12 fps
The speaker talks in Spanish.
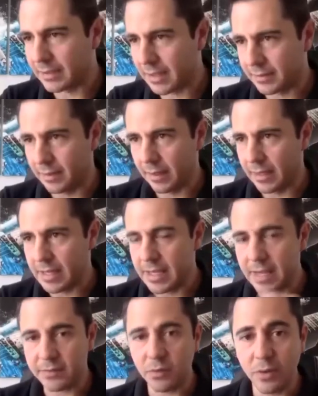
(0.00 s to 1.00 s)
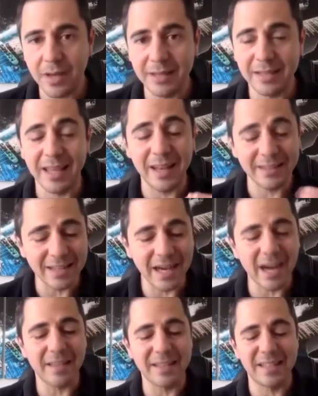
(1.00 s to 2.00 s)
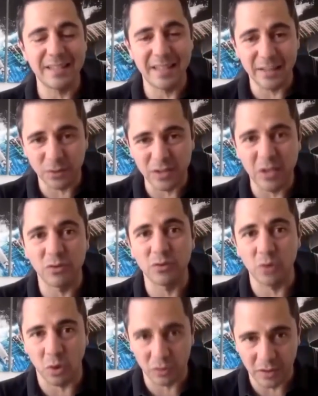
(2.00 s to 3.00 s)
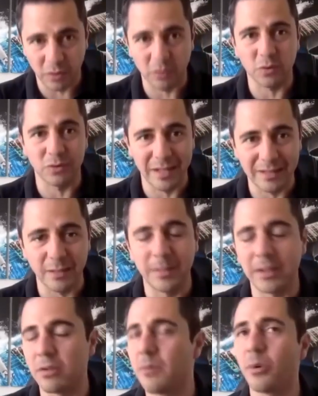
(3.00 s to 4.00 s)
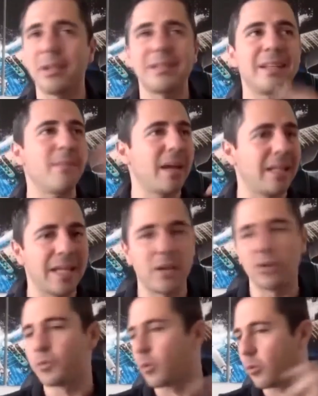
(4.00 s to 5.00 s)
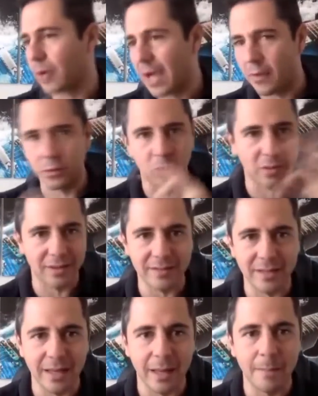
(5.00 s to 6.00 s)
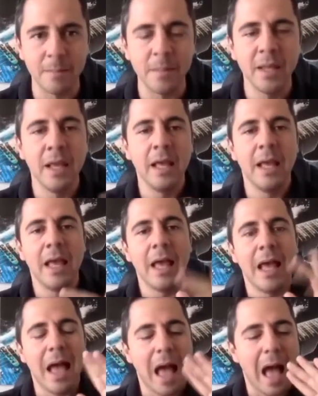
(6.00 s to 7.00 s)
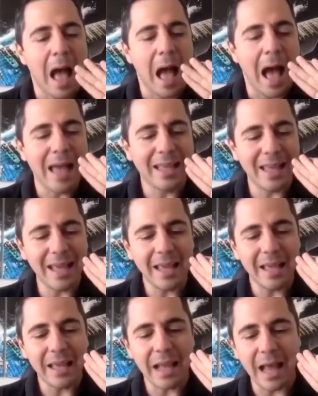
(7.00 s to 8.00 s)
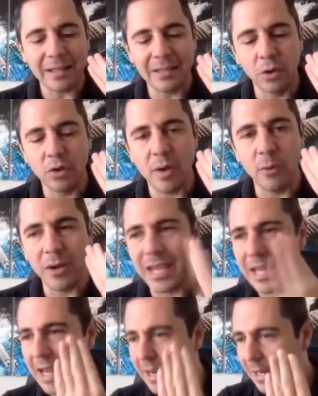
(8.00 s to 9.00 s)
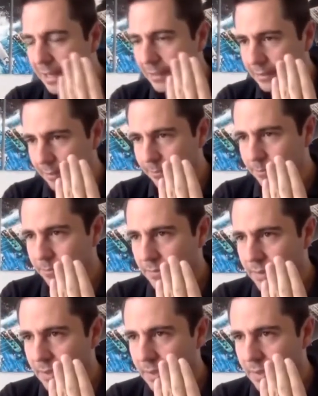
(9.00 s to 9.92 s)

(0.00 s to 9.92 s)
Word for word: que tienes que hacer. Y eso es, si quieres dejar de sentir estos celos tóxicos constantemente, no importa si sean imaginarios, provocados o lo que sea, hay que hacer lo que yo llamo girar el lente.